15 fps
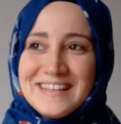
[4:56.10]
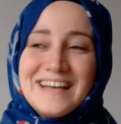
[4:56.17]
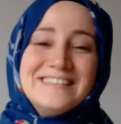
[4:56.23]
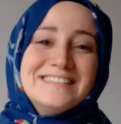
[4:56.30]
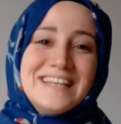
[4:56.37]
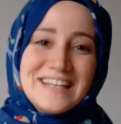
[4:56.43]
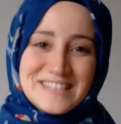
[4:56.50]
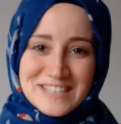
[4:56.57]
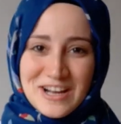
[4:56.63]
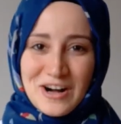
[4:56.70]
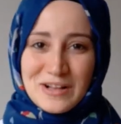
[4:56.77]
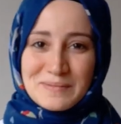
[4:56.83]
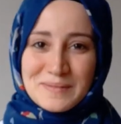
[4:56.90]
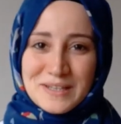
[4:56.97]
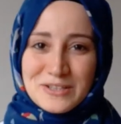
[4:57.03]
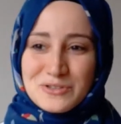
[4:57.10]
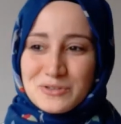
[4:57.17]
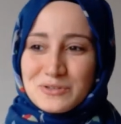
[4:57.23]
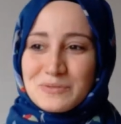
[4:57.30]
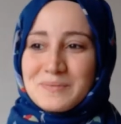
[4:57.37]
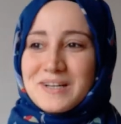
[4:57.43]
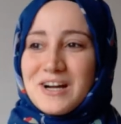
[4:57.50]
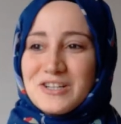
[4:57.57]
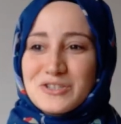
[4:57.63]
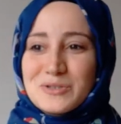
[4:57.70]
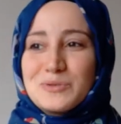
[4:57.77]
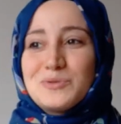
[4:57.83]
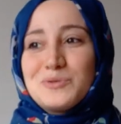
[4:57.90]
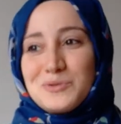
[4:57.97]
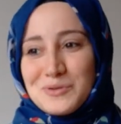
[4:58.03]
Yani geç kalmayın çünkü birkaç
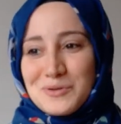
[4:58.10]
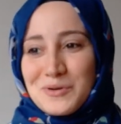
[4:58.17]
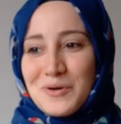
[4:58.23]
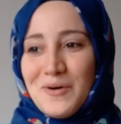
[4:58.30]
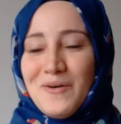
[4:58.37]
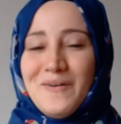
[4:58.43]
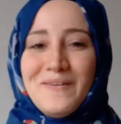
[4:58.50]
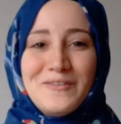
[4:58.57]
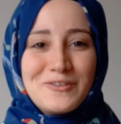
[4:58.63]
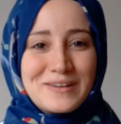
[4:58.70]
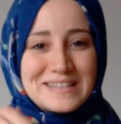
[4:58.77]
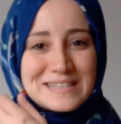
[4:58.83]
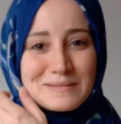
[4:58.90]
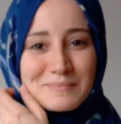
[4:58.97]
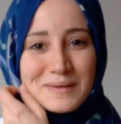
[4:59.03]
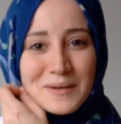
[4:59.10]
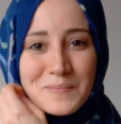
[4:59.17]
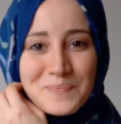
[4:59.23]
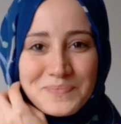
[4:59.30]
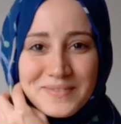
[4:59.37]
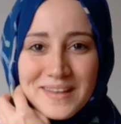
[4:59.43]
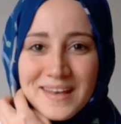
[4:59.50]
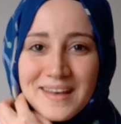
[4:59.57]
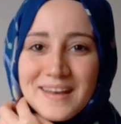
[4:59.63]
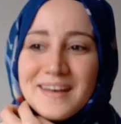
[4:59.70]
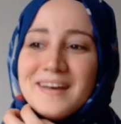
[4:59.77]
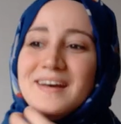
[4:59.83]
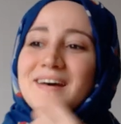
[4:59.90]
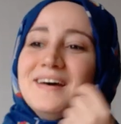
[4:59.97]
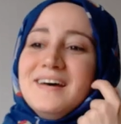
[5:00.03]
gün sürüyor üretimi.
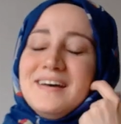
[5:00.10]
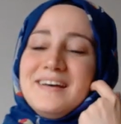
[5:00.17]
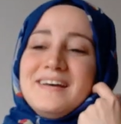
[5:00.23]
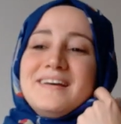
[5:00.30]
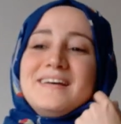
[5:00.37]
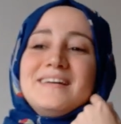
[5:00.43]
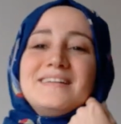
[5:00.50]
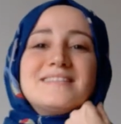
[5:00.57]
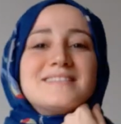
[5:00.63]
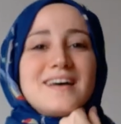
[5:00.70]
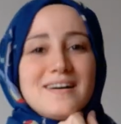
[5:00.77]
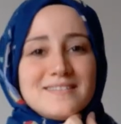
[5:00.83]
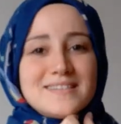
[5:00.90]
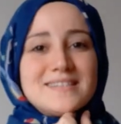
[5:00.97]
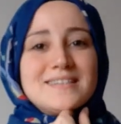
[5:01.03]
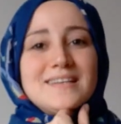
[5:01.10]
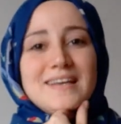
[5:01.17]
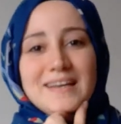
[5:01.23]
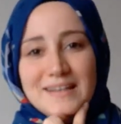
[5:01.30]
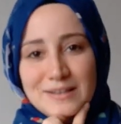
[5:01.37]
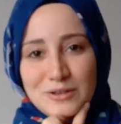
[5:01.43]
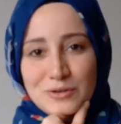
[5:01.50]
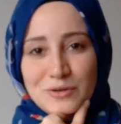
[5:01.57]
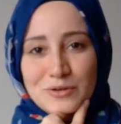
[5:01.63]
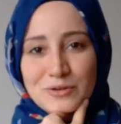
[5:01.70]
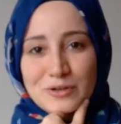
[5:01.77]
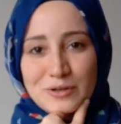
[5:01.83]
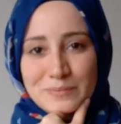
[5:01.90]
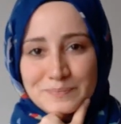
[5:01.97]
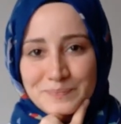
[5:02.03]
Ee, tavsiye
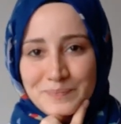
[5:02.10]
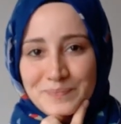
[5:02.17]
ediyorum.